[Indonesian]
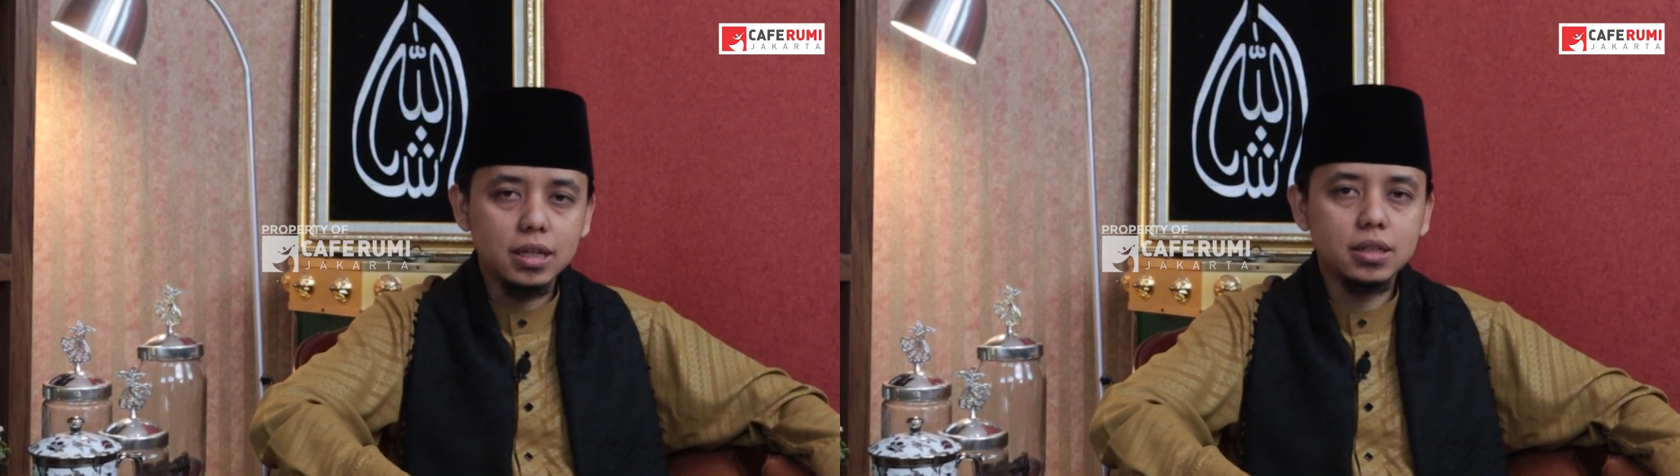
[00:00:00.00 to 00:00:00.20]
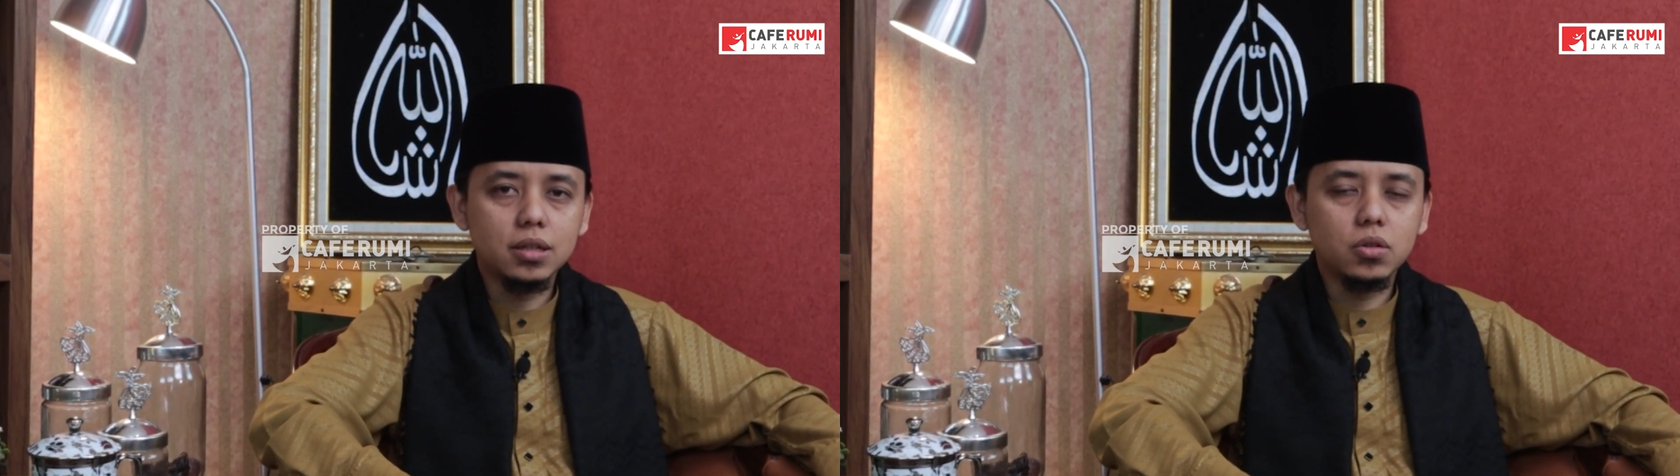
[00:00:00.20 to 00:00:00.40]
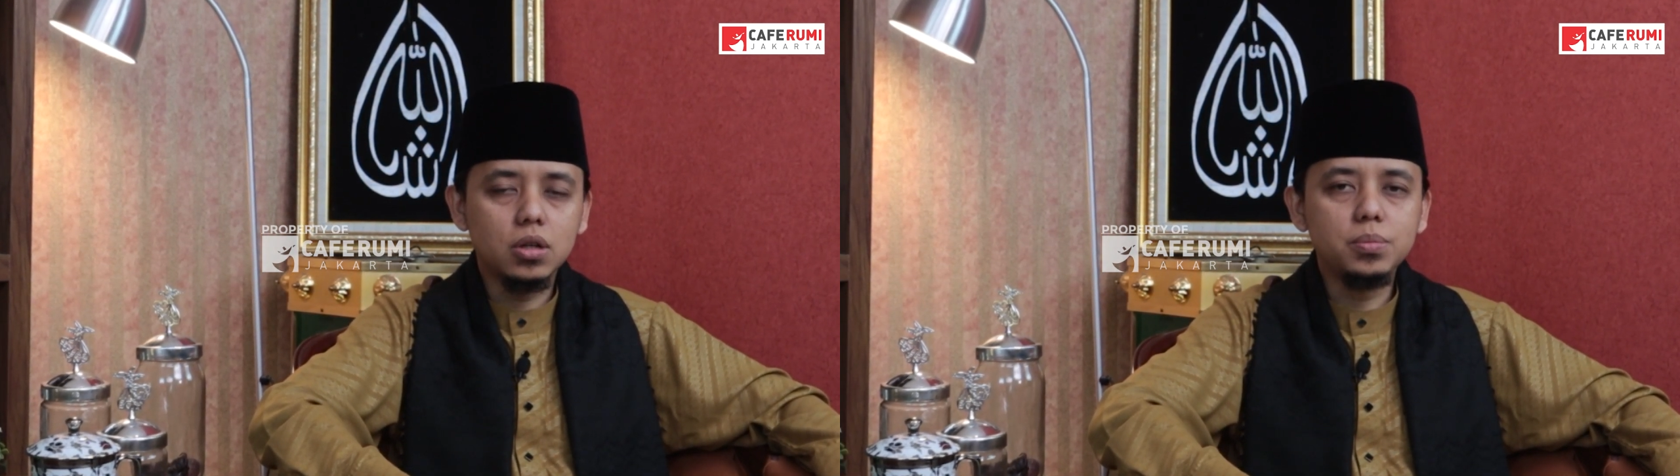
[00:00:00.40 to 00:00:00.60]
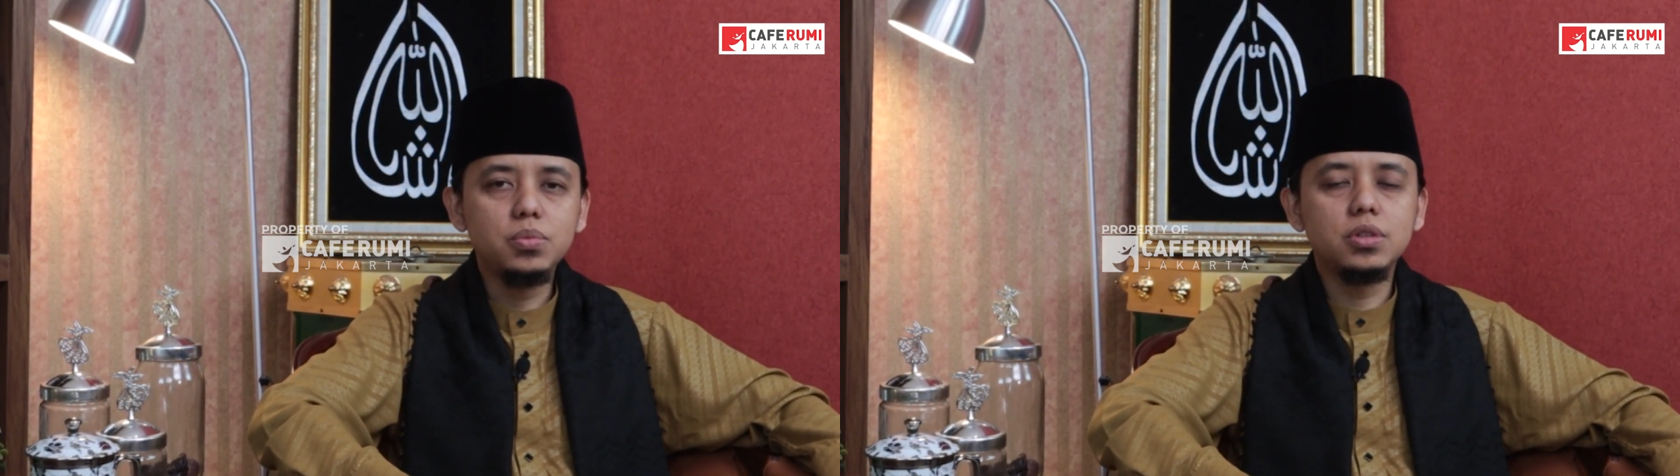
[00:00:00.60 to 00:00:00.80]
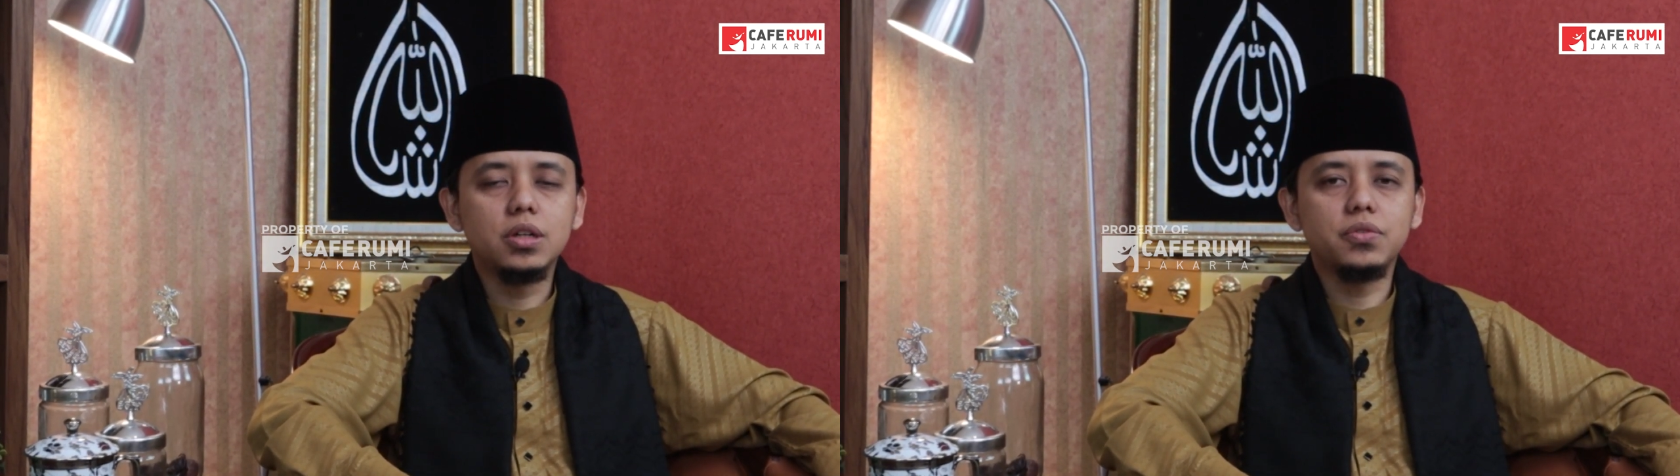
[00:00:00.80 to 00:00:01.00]
antara
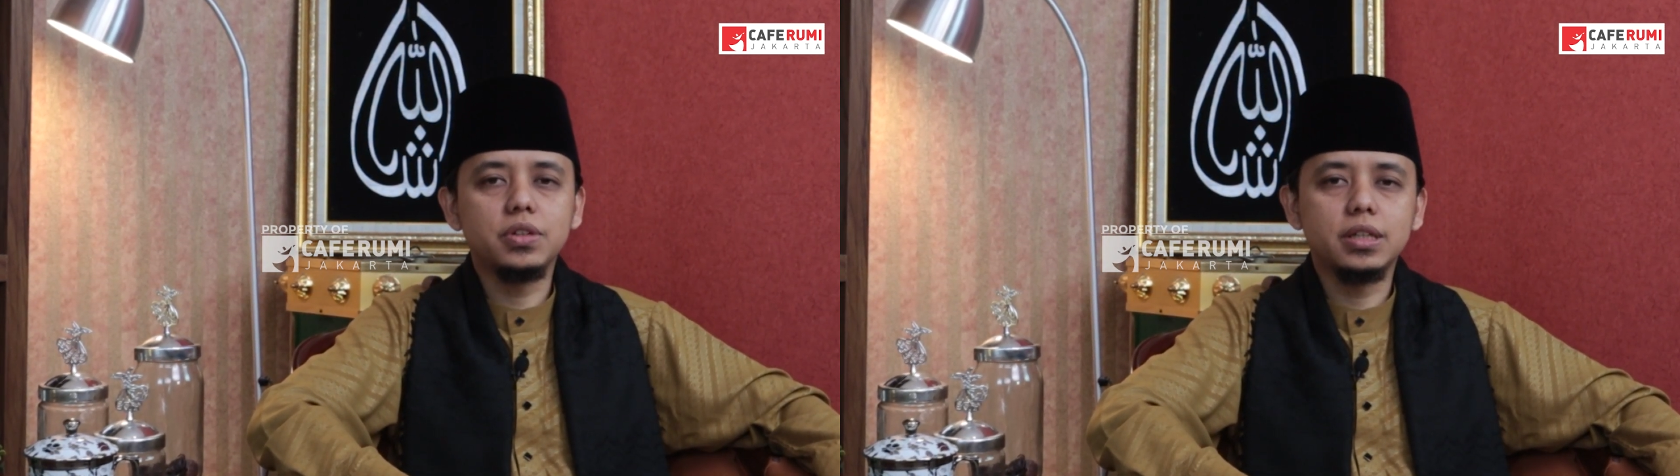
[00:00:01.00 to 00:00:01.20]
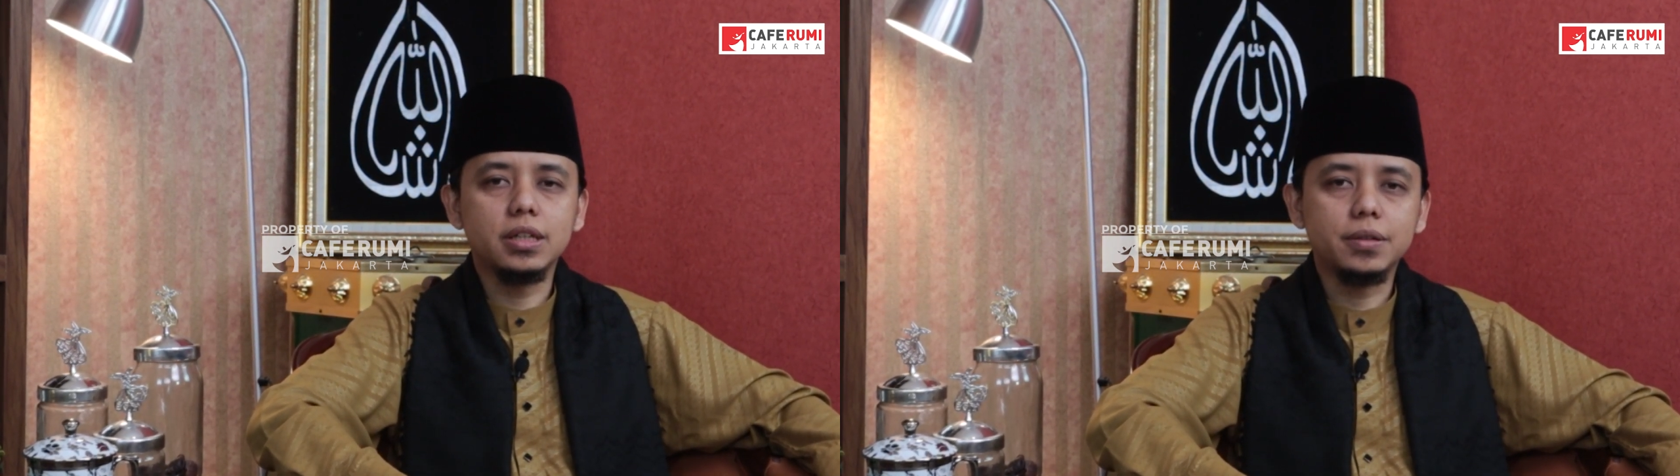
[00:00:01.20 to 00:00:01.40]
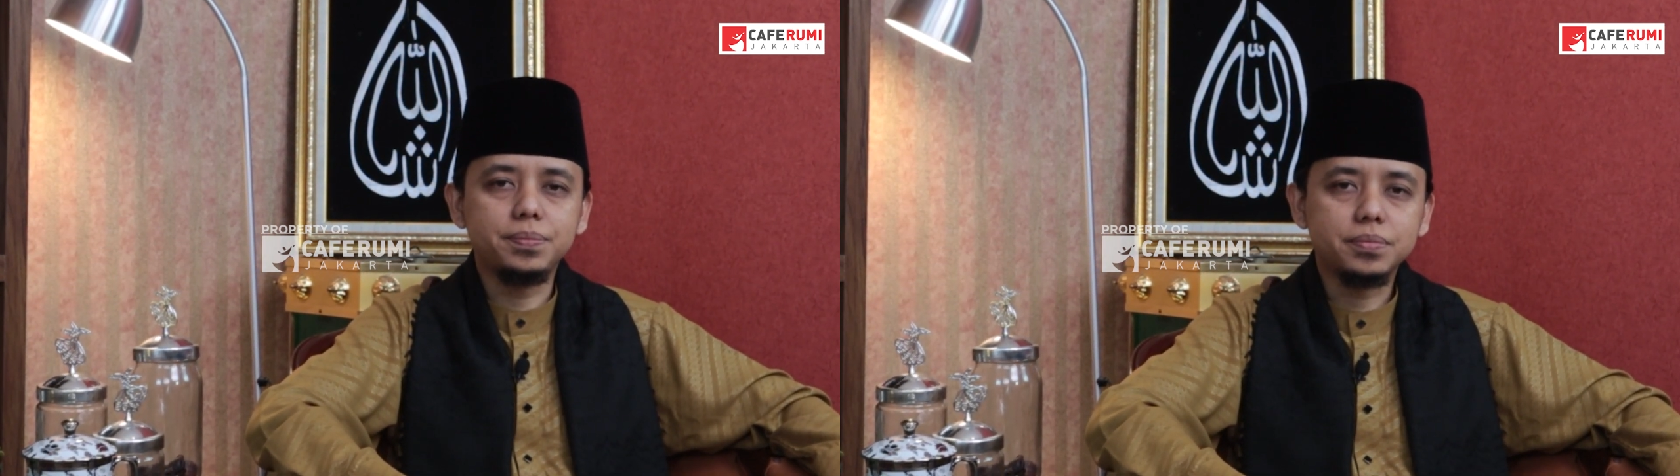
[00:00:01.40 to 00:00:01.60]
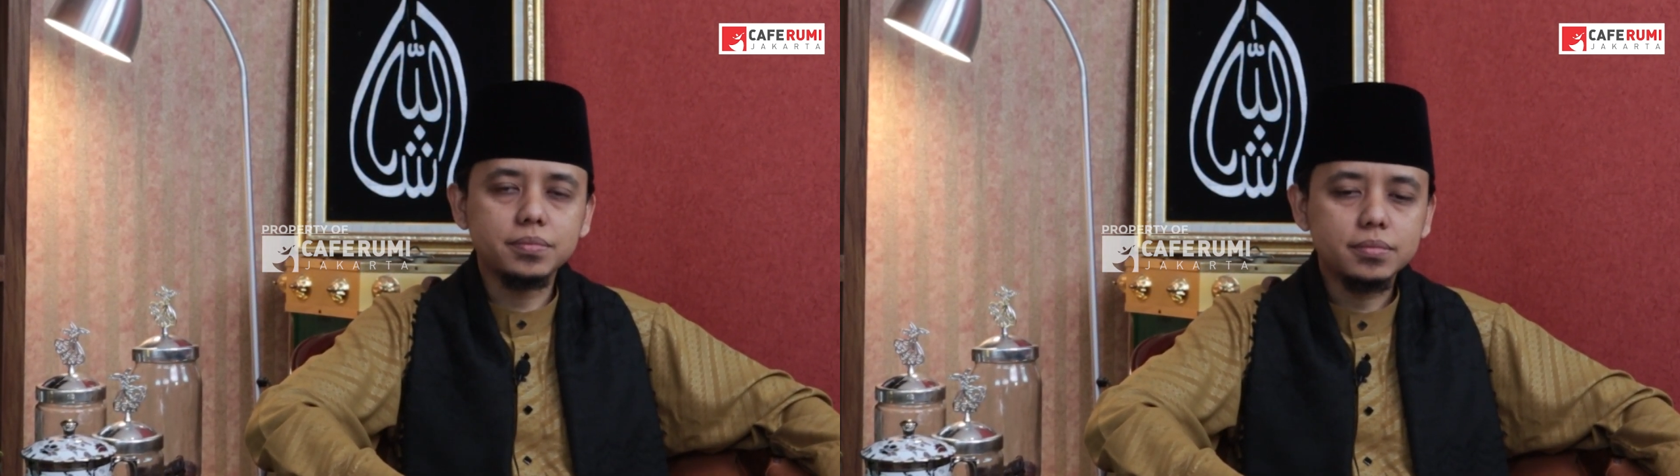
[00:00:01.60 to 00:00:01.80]
kalbu dan pikiran?